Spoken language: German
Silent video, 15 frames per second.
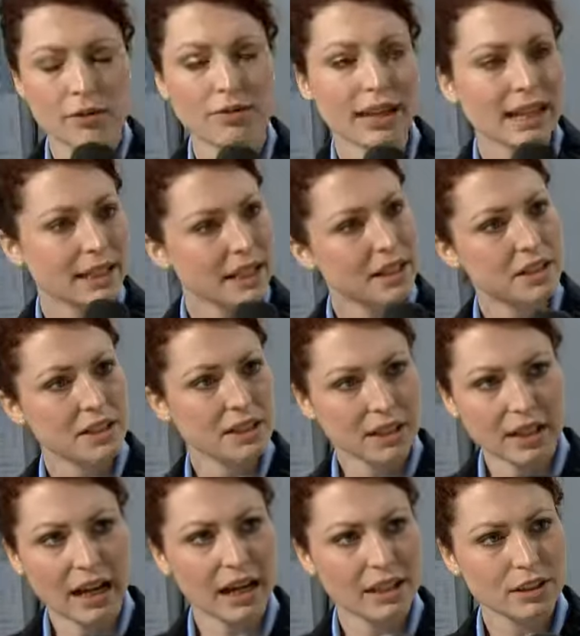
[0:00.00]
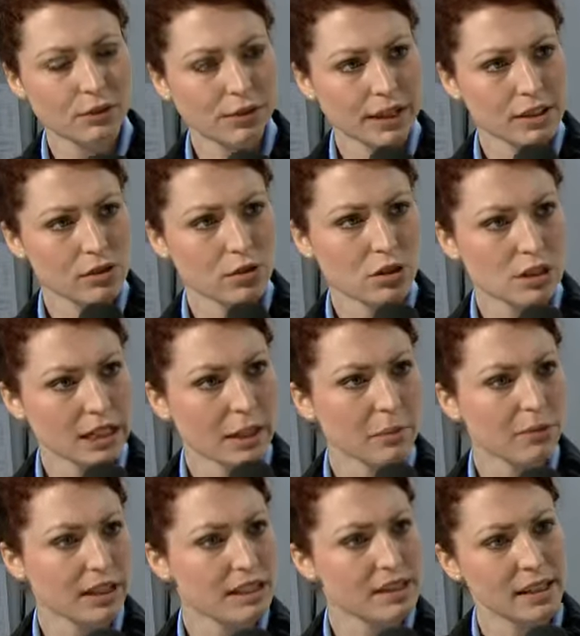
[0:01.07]
Wer legt die Inhalte fest und
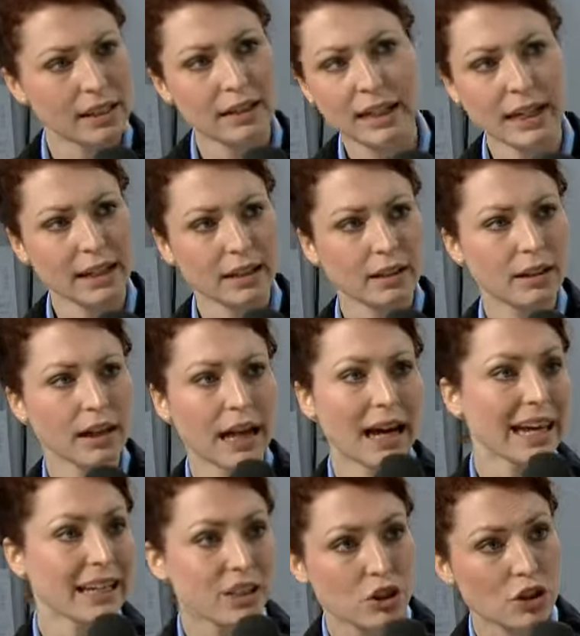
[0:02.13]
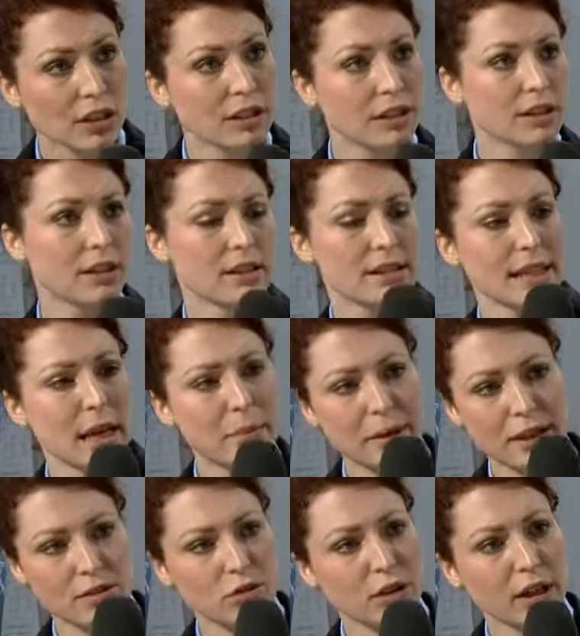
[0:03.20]
Themen, wenn Sie hier kein eigenständiges
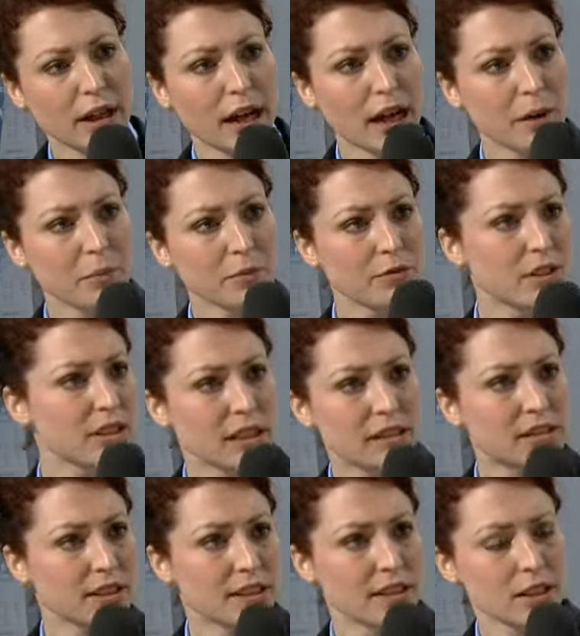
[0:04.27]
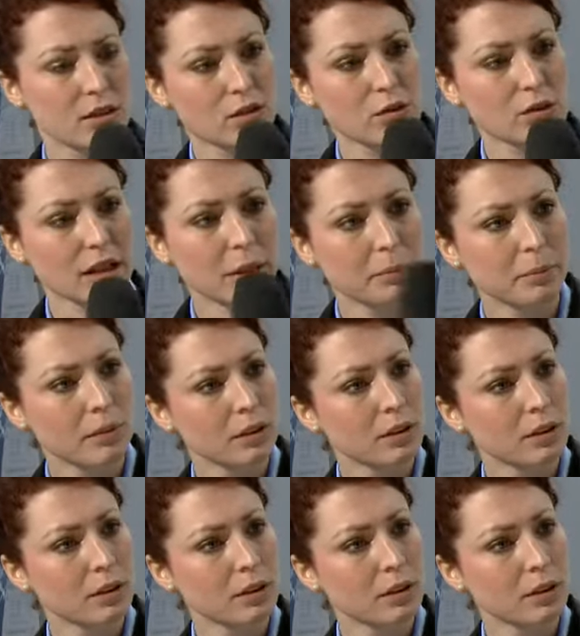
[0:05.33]
Lehrpersonal haben? Wie setzt sich das zusammen?